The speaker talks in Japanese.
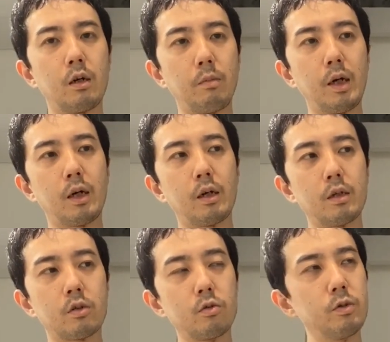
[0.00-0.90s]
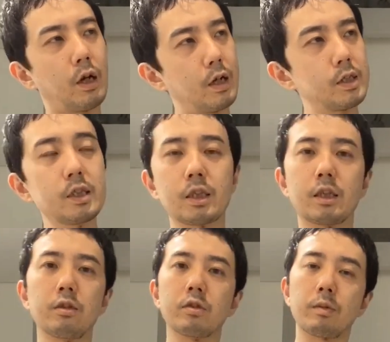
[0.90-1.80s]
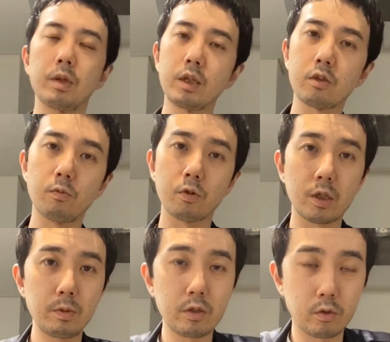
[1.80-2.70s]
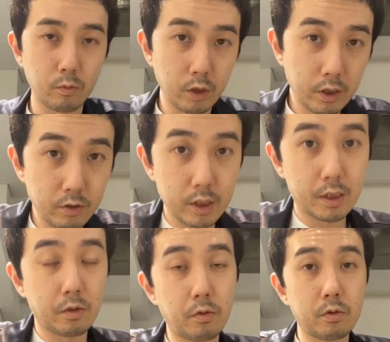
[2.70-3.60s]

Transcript: まあ、その分カラーチェンジができるんで、メリットもデメリットとも言えるんですけど、